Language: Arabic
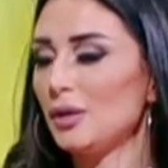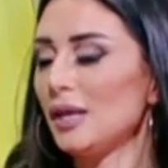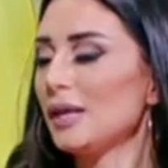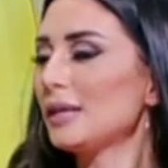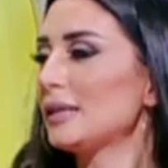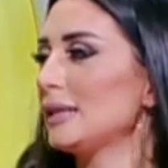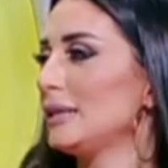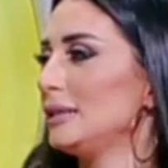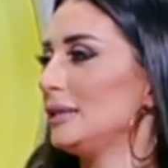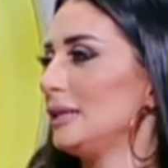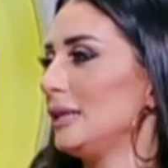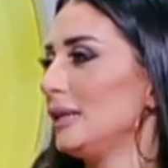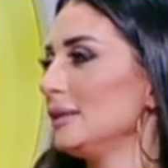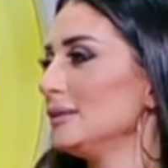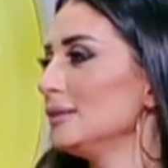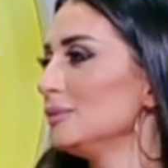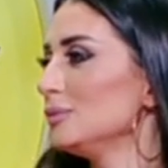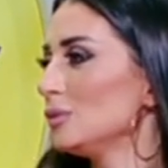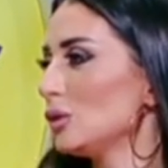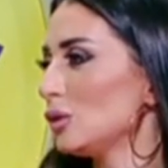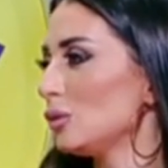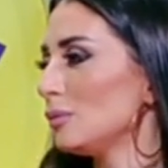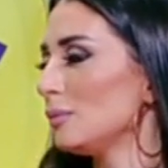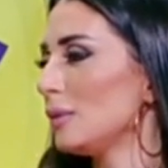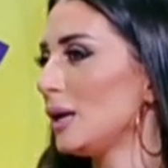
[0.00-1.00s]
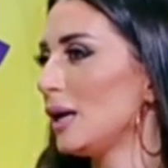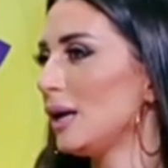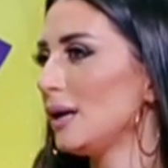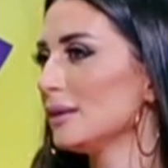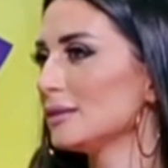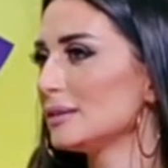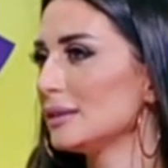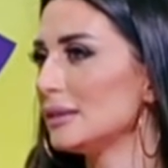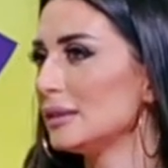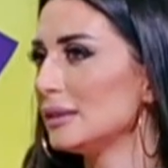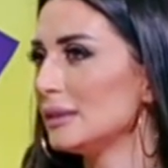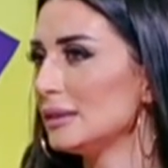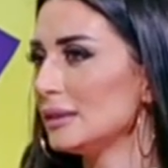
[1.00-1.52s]
هناك يعني العديد من
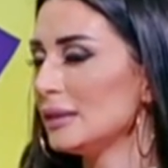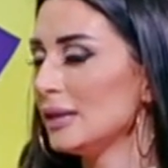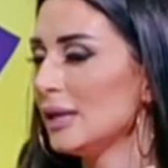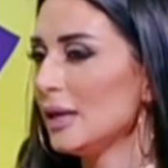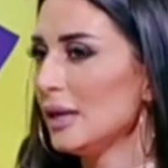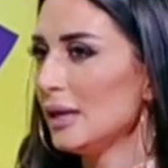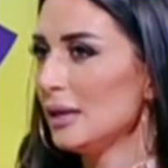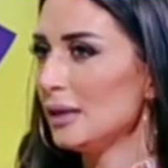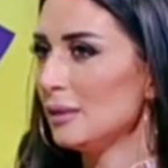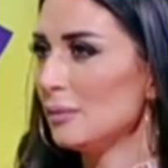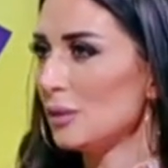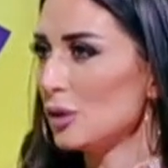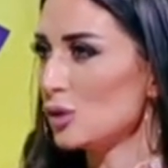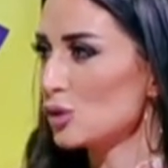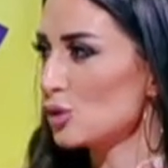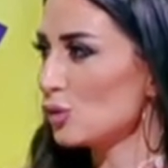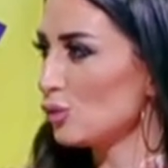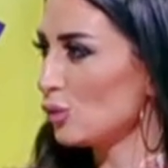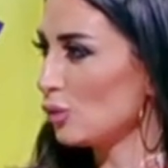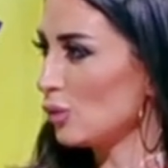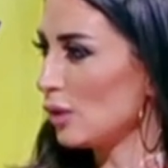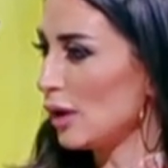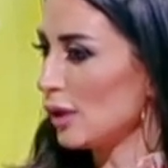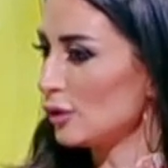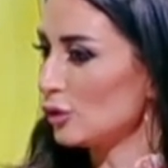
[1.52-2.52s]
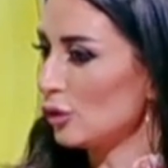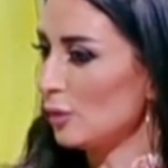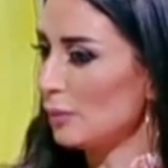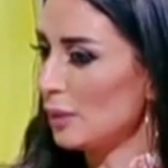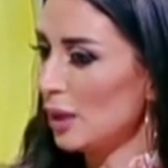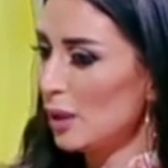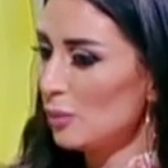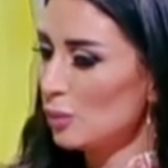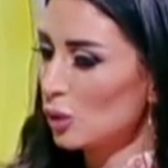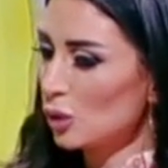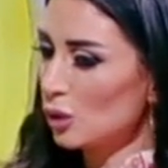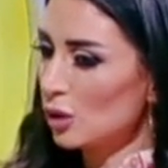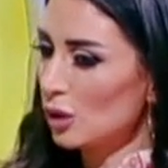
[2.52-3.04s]
الامهات اللي لما يشوفوا اولادهم
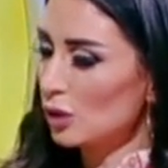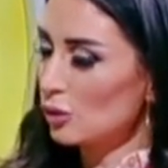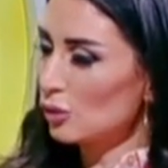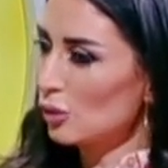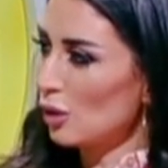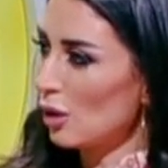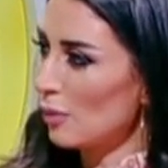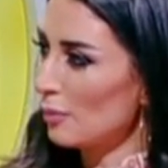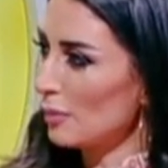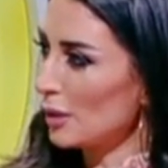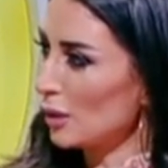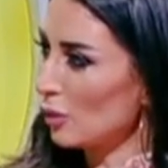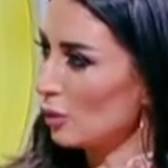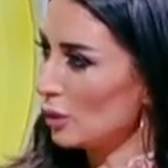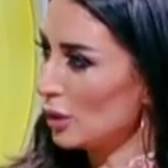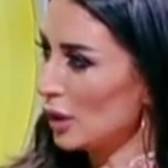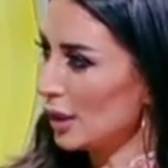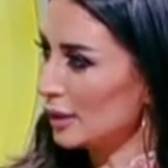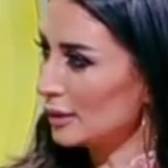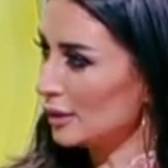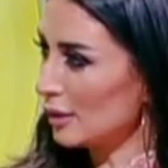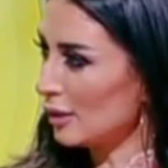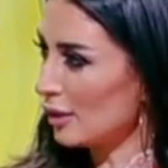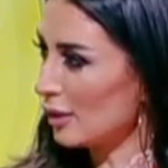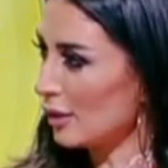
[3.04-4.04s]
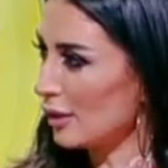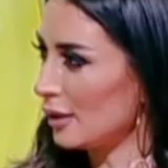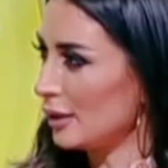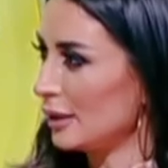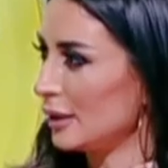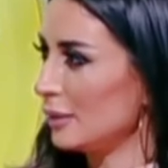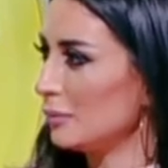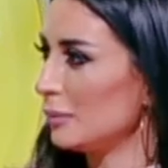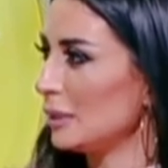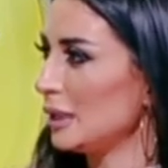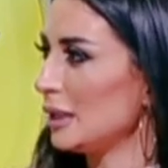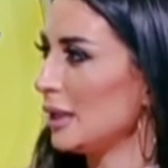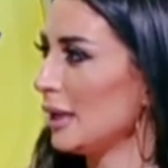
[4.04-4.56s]
بحبوا يقارنوهم باولاد
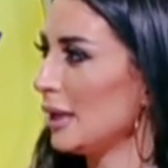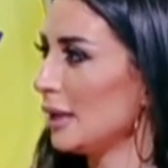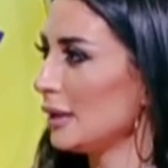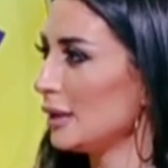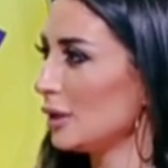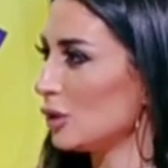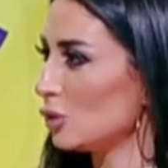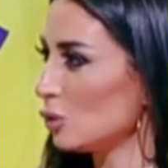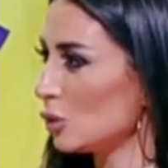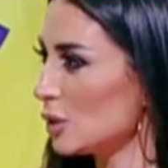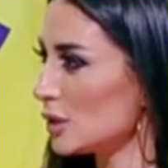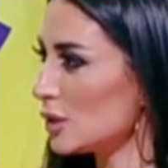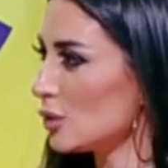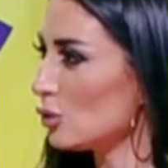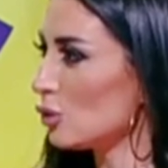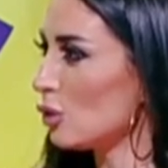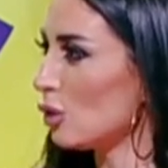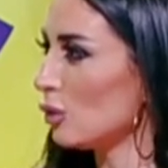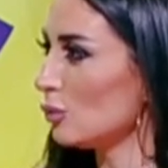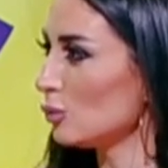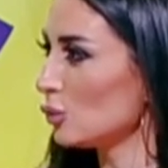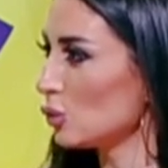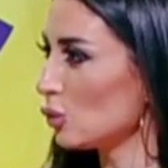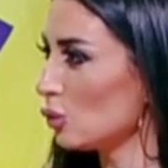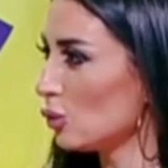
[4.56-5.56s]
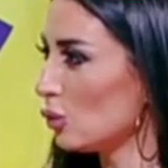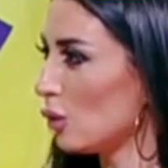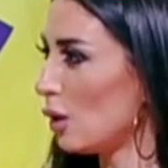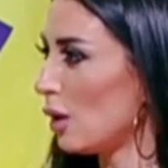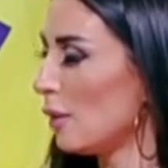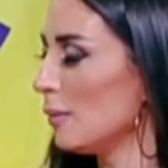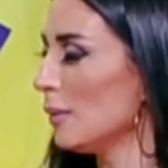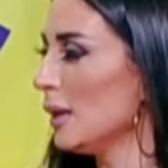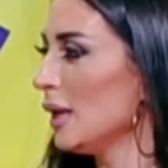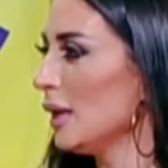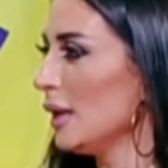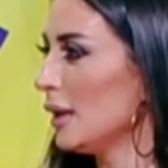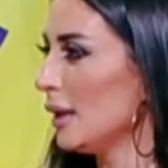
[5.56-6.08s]
اخرين من ناحيه وزنهم
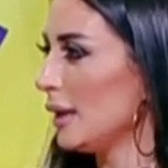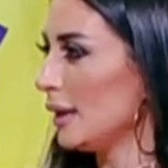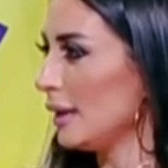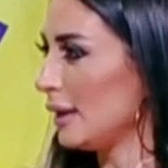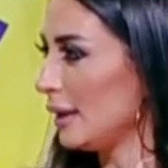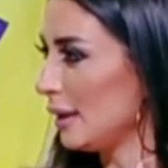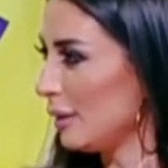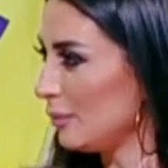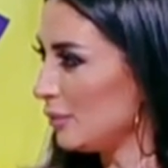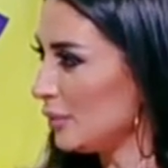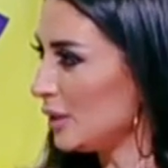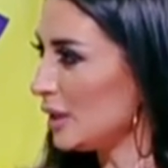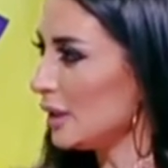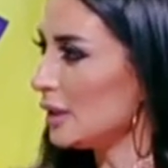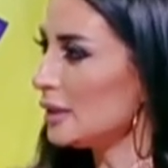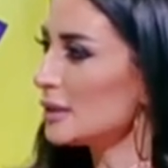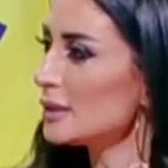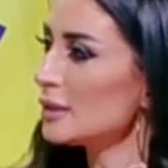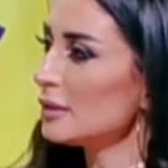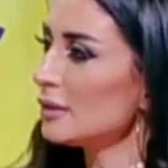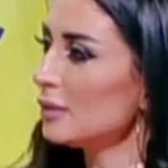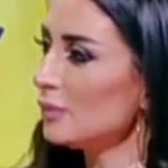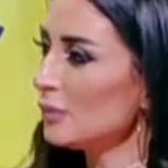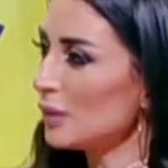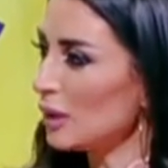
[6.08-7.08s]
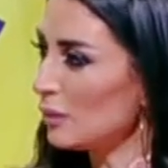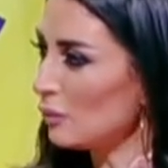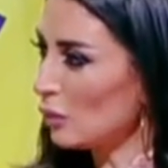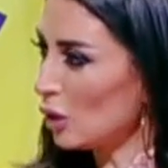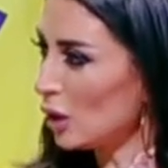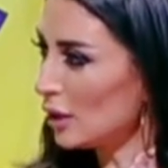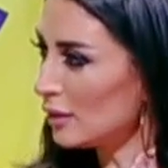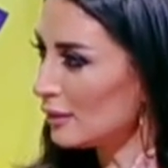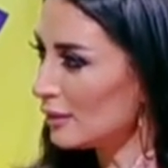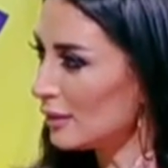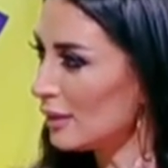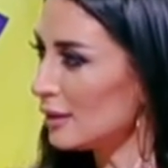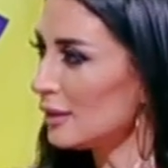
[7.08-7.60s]
طولهم آه ابني اذا ضمن
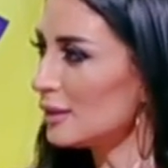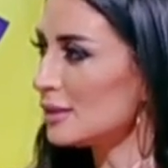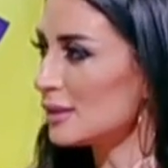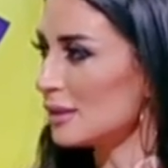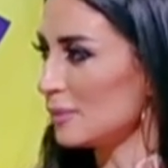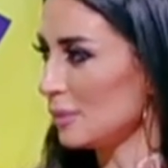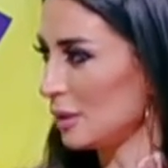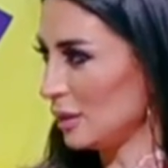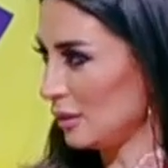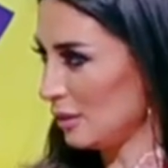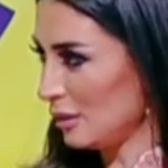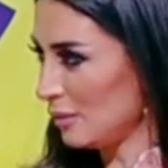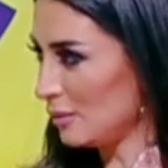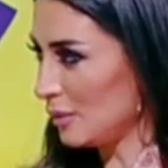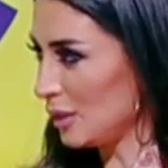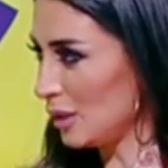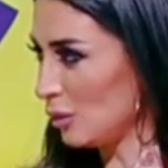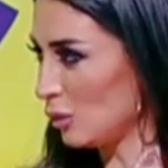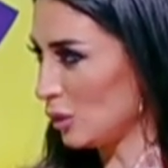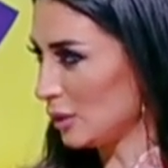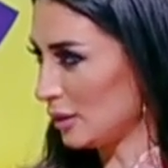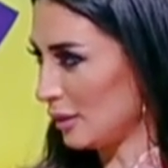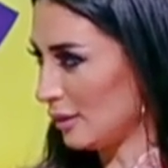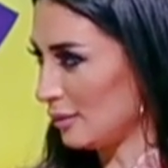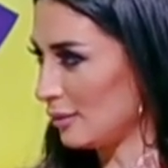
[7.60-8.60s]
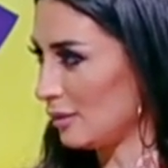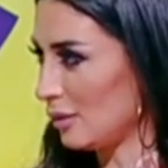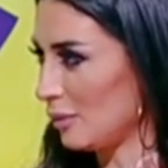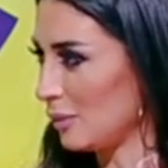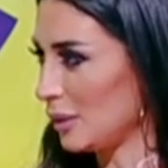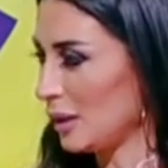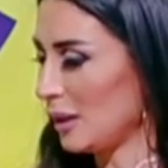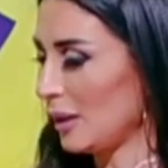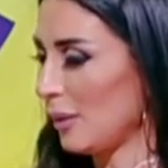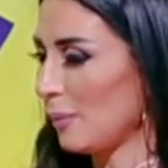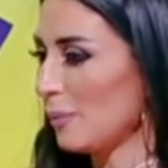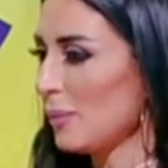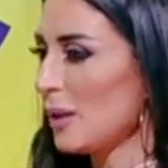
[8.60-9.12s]
المعدل اذا من ضمن الوضع
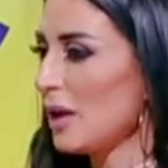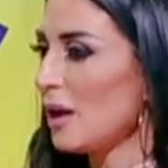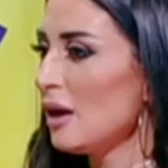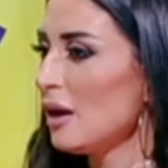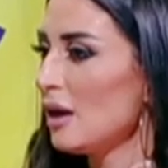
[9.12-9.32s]
الطبيعي